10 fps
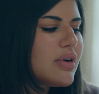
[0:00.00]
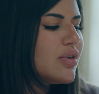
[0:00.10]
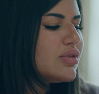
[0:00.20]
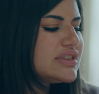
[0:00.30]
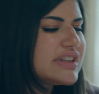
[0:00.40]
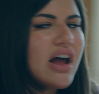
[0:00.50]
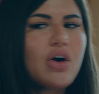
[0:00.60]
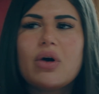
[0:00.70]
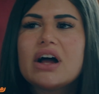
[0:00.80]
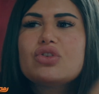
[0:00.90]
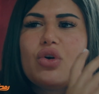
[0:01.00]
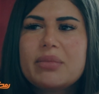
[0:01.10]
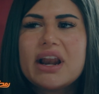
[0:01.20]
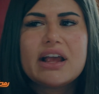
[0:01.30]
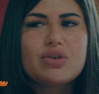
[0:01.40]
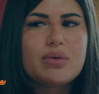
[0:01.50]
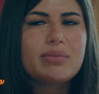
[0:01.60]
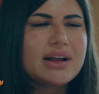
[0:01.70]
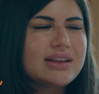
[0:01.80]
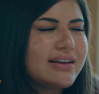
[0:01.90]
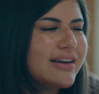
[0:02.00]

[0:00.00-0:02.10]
اه يستلقوا وعدهم بقى اللي هيجوا من بعدنا